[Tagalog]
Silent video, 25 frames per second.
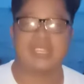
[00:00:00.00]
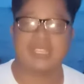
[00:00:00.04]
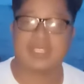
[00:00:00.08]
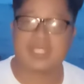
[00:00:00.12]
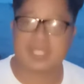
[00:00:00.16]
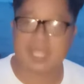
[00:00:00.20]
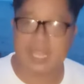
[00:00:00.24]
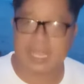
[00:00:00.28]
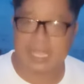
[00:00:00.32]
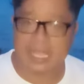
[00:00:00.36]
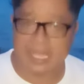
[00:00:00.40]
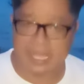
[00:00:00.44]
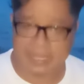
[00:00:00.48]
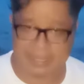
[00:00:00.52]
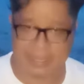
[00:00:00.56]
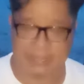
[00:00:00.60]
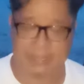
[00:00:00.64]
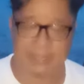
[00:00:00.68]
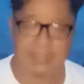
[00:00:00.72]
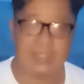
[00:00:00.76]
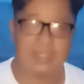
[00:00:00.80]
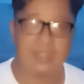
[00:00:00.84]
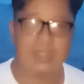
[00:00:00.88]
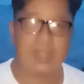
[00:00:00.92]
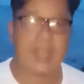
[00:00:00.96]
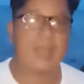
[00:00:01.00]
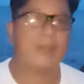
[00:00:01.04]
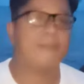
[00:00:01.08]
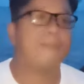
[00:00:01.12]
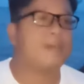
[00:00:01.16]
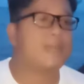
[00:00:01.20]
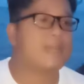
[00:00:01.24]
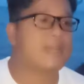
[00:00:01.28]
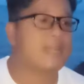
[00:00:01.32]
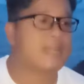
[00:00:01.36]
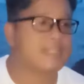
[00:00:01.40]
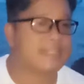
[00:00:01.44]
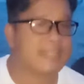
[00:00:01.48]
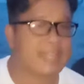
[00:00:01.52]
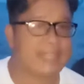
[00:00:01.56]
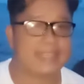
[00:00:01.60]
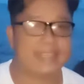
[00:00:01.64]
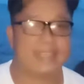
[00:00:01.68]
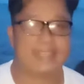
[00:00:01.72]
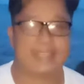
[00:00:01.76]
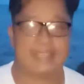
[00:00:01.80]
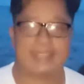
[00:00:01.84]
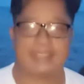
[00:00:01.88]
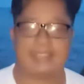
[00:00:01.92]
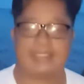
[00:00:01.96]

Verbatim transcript: sakit, ang maratay.